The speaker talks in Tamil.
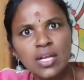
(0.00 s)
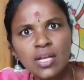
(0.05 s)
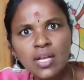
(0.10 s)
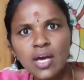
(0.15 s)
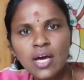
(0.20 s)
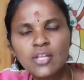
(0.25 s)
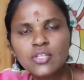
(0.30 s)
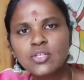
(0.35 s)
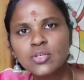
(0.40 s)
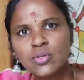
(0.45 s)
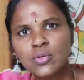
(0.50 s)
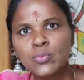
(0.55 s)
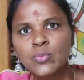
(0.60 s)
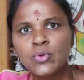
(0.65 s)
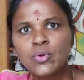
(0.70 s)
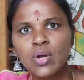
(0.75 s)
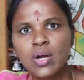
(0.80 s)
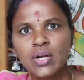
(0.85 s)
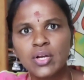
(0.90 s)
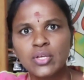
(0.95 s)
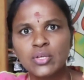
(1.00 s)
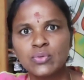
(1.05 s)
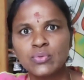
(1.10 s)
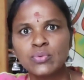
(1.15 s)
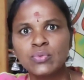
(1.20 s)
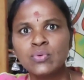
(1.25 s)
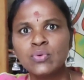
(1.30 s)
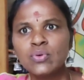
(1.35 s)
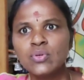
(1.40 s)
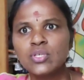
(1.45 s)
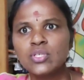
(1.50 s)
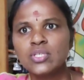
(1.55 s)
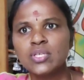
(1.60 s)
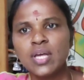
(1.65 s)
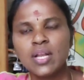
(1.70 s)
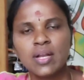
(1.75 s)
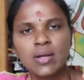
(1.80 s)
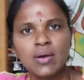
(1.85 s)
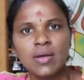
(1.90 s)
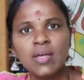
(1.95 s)
எல்லாத்துக்கு முன்னாடியும்
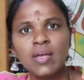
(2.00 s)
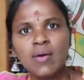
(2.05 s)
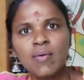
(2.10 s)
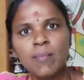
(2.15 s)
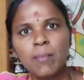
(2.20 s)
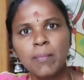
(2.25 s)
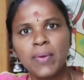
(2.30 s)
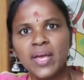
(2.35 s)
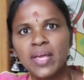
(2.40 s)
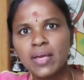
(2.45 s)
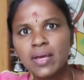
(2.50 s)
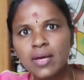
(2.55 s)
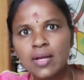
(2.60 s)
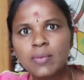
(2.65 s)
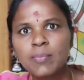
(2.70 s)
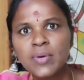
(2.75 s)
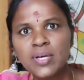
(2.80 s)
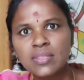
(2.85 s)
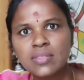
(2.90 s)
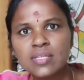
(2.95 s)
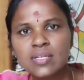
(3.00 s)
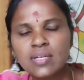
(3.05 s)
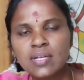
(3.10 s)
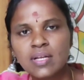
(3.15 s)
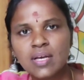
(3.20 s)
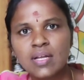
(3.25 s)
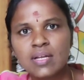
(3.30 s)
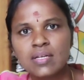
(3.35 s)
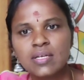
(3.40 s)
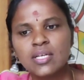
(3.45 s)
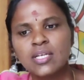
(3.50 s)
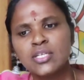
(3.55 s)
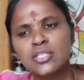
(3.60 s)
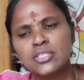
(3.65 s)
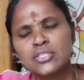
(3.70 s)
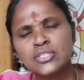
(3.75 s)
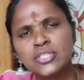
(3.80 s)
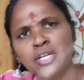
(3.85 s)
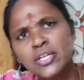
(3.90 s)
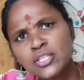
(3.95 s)
என்ன பயங்கரமா திட்டுறாரு
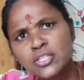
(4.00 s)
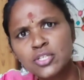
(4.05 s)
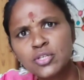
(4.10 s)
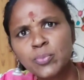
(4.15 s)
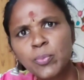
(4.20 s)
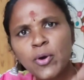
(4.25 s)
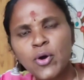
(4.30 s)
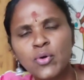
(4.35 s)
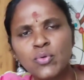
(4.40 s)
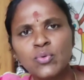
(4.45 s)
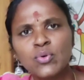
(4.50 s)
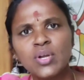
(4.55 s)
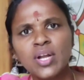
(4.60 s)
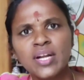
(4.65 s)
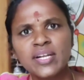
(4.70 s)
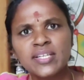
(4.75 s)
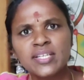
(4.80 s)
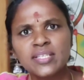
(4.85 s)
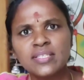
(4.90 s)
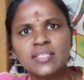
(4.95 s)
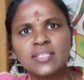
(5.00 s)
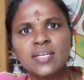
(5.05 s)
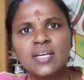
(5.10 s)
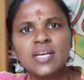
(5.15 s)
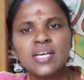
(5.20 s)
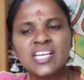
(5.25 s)
எடுத்துட்டு போ உன் லட்டு